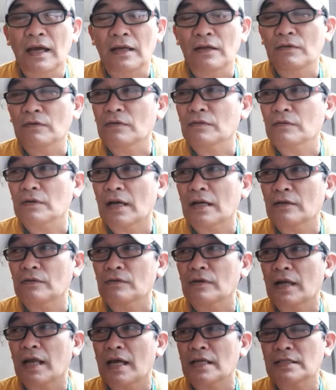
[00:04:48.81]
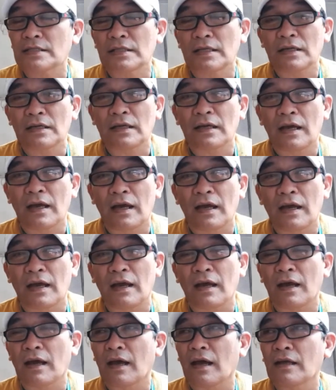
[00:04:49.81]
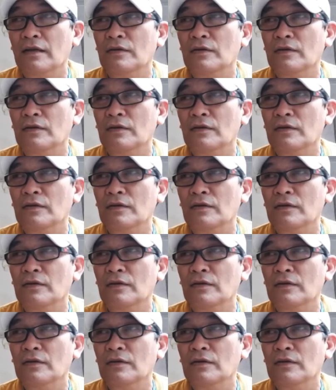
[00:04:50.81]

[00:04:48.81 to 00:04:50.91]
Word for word: Anong, anong klase yung, uh, ah,